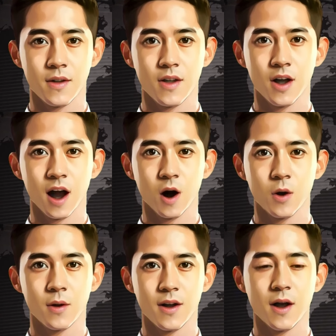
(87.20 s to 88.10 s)
最
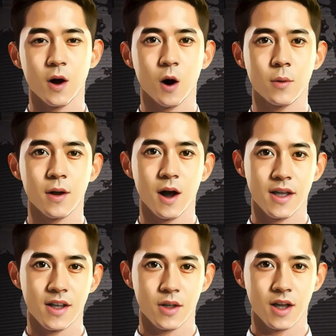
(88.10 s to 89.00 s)
后，我们可
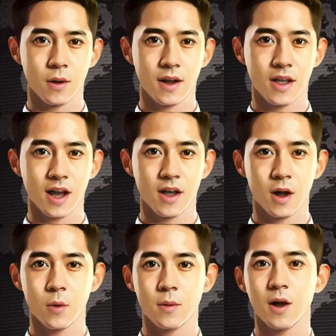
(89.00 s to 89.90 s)
以寻找那些
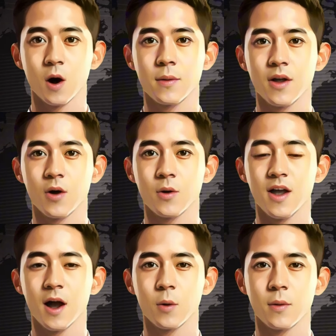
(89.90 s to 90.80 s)
对我们有帮助
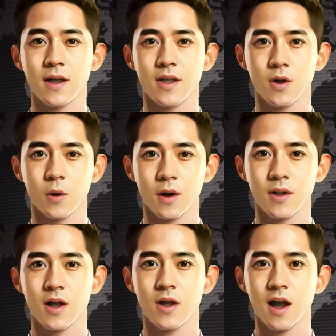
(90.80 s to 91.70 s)
且我们能做到
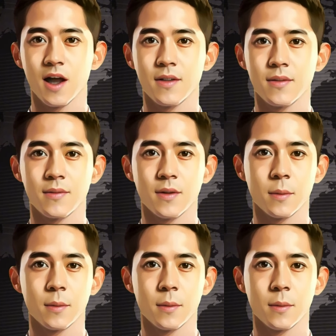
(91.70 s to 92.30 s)
的事情，